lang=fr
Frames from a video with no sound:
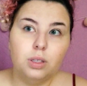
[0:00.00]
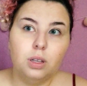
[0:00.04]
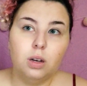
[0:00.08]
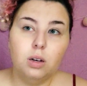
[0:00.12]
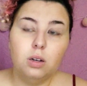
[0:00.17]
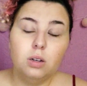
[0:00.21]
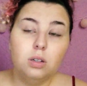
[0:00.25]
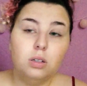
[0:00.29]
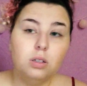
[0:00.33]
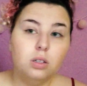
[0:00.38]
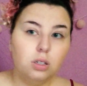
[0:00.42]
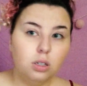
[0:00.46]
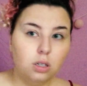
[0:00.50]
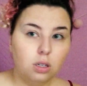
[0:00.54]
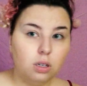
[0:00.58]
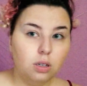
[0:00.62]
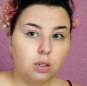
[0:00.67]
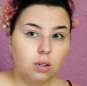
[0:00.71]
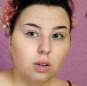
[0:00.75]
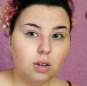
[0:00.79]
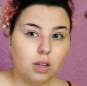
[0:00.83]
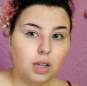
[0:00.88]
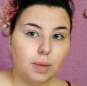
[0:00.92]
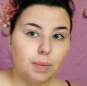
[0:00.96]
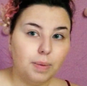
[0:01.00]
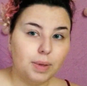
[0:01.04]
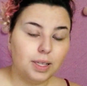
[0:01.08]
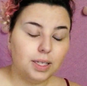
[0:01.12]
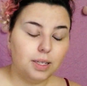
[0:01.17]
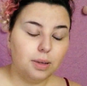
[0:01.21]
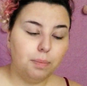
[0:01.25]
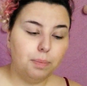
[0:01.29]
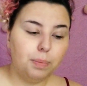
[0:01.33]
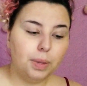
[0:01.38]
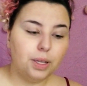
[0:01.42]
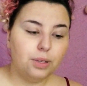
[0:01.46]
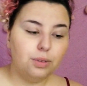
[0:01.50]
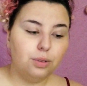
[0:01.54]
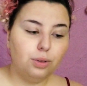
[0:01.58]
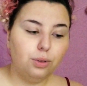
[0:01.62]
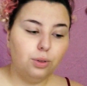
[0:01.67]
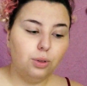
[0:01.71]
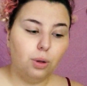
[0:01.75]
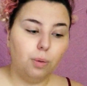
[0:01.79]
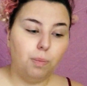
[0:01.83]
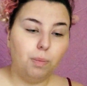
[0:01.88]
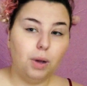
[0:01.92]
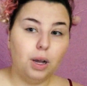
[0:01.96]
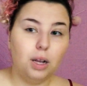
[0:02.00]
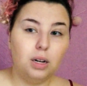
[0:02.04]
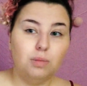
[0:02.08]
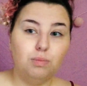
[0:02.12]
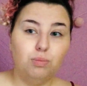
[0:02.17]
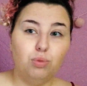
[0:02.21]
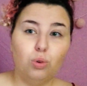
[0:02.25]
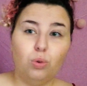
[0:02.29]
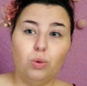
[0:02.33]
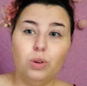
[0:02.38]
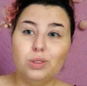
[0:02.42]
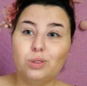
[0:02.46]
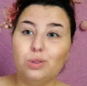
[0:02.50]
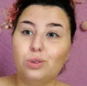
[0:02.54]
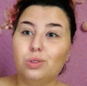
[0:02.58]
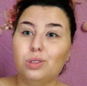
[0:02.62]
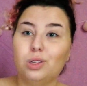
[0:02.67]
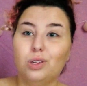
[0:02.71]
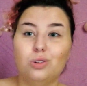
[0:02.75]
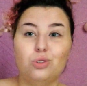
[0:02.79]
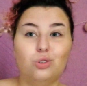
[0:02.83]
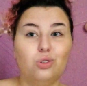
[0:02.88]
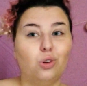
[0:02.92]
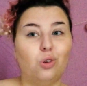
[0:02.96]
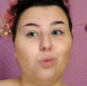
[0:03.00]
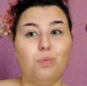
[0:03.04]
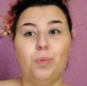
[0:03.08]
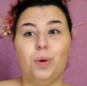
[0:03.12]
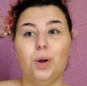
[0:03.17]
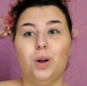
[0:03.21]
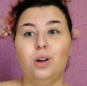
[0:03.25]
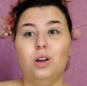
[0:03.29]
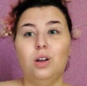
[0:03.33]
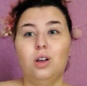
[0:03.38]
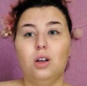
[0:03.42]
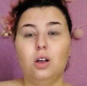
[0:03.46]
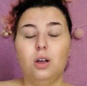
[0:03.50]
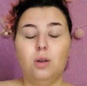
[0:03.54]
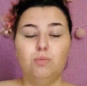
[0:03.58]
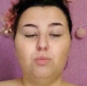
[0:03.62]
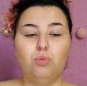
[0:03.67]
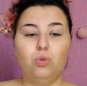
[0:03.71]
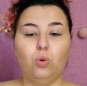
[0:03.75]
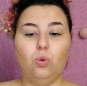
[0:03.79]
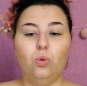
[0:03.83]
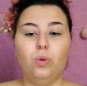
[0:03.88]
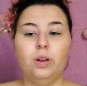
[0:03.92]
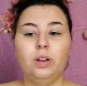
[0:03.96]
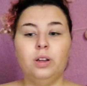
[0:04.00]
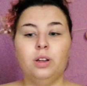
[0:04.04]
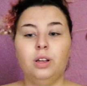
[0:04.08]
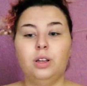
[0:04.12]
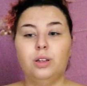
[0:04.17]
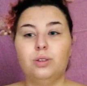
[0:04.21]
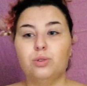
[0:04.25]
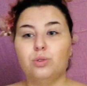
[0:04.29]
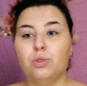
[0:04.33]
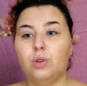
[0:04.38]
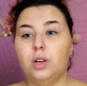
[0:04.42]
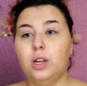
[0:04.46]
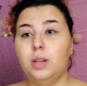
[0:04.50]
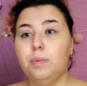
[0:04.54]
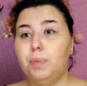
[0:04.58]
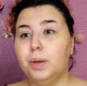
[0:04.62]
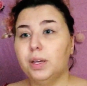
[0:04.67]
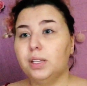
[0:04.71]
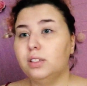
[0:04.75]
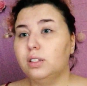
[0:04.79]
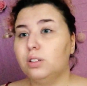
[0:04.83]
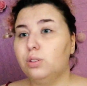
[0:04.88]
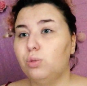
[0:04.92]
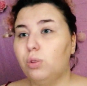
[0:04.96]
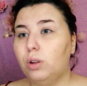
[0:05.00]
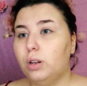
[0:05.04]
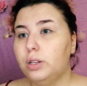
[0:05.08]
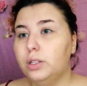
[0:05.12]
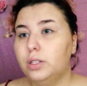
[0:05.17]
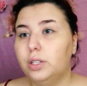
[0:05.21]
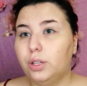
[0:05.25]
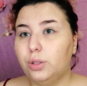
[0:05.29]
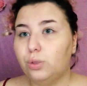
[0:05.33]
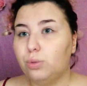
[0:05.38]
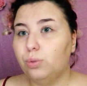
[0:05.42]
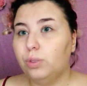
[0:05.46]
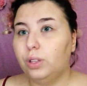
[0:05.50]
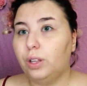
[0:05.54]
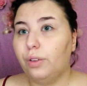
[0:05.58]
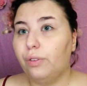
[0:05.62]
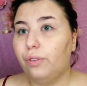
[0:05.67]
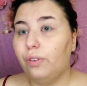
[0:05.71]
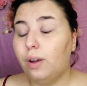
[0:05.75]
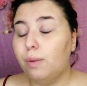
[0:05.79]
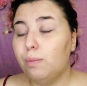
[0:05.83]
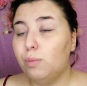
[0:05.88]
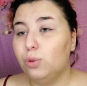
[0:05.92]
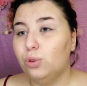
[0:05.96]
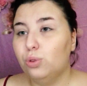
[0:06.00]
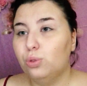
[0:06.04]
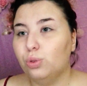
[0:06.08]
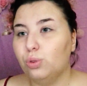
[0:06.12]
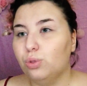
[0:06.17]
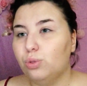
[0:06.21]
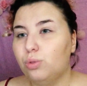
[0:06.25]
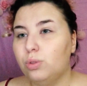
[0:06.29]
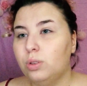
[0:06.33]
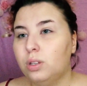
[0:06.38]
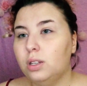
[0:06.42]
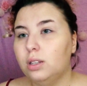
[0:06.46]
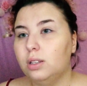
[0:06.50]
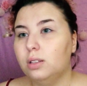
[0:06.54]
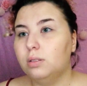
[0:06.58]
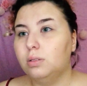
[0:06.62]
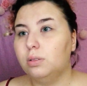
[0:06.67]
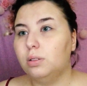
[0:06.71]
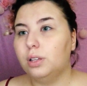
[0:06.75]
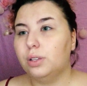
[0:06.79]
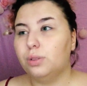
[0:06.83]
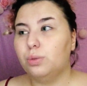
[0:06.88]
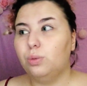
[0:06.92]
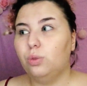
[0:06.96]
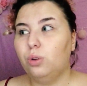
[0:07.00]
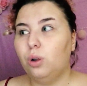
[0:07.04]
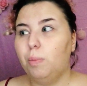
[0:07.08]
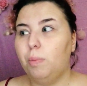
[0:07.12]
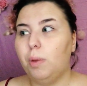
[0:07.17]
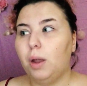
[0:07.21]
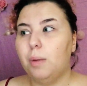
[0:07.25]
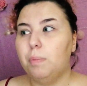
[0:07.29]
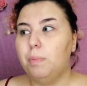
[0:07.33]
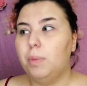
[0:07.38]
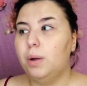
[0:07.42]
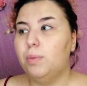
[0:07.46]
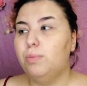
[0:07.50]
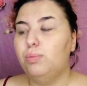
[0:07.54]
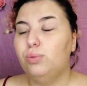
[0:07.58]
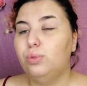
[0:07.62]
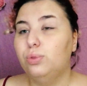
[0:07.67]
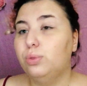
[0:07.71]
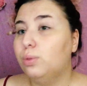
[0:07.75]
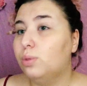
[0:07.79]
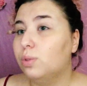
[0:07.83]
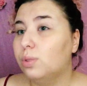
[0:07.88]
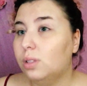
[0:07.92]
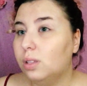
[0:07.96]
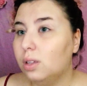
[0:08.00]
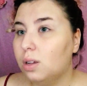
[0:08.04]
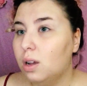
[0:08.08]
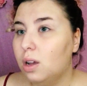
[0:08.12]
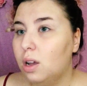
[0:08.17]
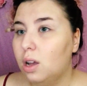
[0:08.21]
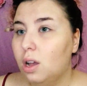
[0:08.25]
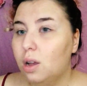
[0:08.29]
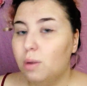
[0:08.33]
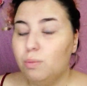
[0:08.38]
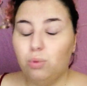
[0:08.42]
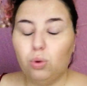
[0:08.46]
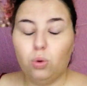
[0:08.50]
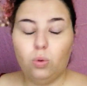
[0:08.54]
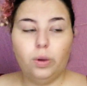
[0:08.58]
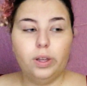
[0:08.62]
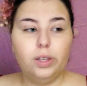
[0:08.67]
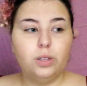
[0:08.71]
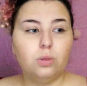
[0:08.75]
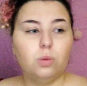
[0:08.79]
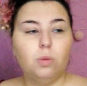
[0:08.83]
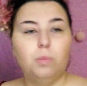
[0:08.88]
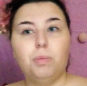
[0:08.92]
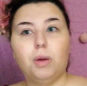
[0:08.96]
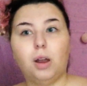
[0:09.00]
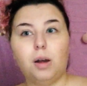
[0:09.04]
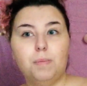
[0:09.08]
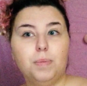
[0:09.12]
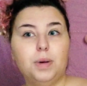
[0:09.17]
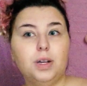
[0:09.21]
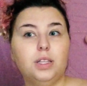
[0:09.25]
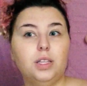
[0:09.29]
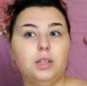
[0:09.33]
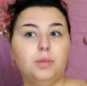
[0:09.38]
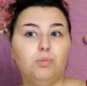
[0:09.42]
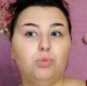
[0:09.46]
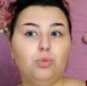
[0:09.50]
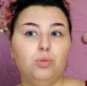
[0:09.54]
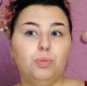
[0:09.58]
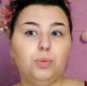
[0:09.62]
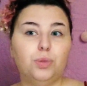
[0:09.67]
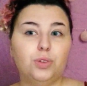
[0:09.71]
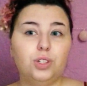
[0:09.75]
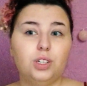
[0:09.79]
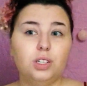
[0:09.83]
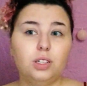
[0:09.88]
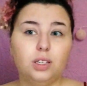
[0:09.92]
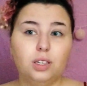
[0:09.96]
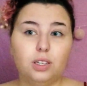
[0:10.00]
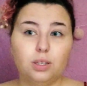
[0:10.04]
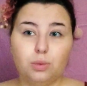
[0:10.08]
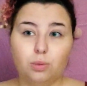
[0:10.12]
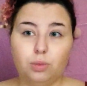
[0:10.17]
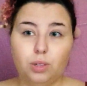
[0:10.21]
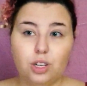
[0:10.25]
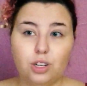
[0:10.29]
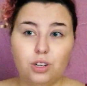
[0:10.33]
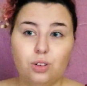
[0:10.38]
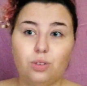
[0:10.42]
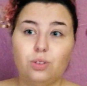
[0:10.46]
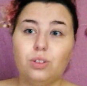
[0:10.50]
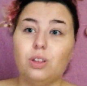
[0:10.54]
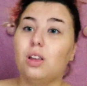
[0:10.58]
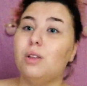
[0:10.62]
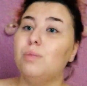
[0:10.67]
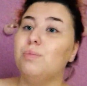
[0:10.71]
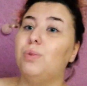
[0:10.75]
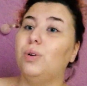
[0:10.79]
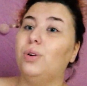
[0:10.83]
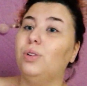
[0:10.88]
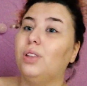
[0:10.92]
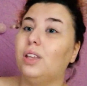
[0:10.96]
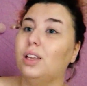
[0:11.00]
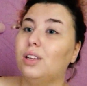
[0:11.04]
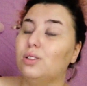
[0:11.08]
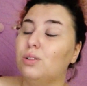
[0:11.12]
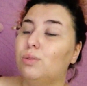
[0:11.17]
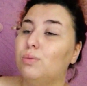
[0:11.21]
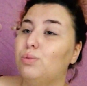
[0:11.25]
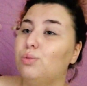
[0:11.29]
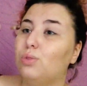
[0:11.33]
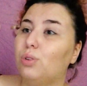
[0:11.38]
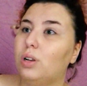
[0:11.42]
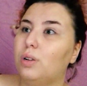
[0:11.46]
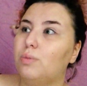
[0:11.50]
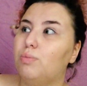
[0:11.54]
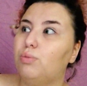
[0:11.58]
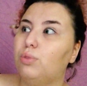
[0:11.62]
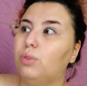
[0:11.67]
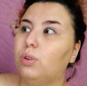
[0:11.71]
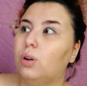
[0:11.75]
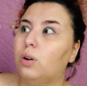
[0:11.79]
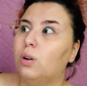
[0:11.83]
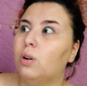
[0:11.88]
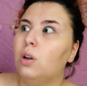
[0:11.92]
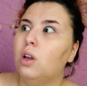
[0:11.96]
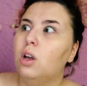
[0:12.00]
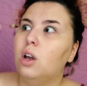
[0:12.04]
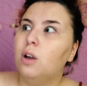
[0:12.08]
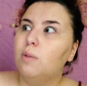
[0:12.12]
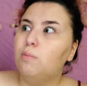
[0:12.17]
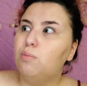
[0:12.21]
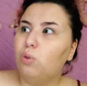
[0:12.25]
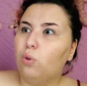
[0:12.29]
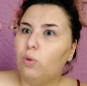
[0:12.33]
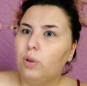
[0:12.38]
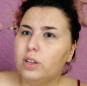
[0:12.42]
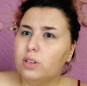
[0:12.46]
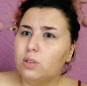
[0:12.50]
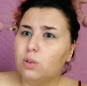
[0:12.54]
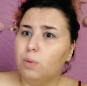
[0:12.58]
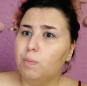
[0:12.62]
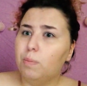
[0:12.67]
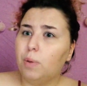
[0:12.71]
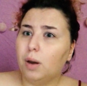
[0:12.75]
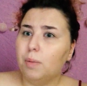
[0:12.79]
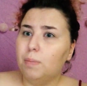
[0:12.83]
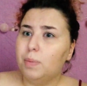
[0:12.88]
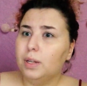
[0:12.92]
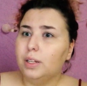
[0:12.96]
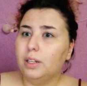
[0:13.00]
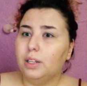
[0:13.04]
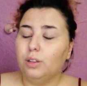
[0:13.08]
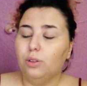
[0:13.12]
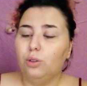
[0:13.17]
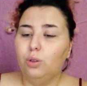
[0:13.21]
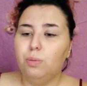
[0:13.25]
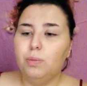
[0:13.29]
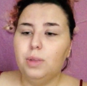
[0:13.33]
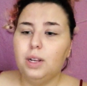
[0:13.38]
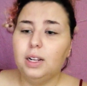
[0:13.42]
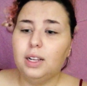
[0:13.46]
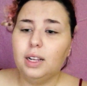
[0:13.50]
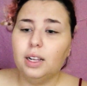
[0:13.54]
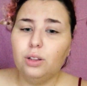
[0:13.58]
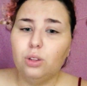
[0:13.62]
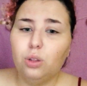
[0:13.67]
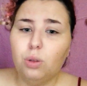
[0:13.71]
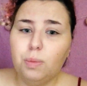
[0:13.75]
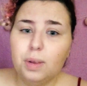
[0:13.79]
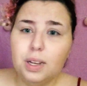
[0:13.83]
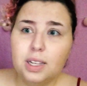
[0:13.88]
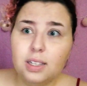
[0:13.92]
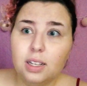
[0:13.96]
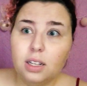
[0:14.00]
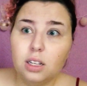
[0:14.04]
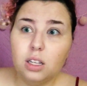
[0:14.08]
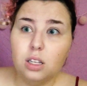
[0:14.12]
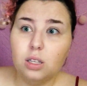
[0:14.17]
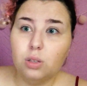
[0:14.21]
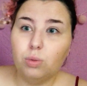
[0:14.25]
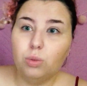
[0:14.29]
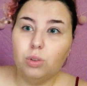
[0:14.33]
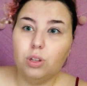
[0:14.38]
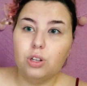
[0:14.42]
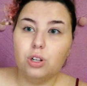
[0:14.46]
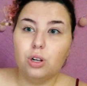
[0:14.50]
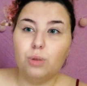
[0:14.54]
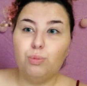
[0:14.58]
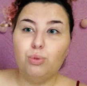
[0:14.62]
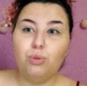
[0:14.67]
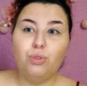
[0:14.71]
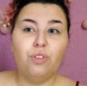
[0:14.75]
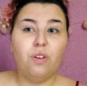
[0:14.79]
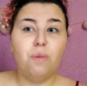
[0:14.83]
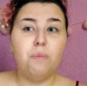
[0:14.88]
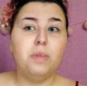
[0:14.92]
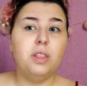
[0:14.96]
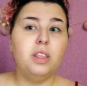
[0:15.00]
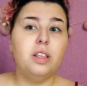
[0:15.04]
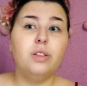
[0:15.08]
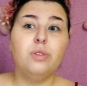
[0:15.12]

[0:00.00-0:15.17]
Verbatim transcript: et eh bien ça, personne n'en parle. Pourquoi est-ce que ça ne choque pas Pourquoi est-ce que l'hypersexualisation des femmes aujourd'hui, est-ce qu'on n'en parle pas plus que ça Pourquoi est-ce qu'on parle pas des plus petites qui sont déjà en train de prendre exemple sur les plus grands Pourquoi est-ce qu'on parle pas des 2004-2005 qui sont déjà plus féminines que moi, qui suis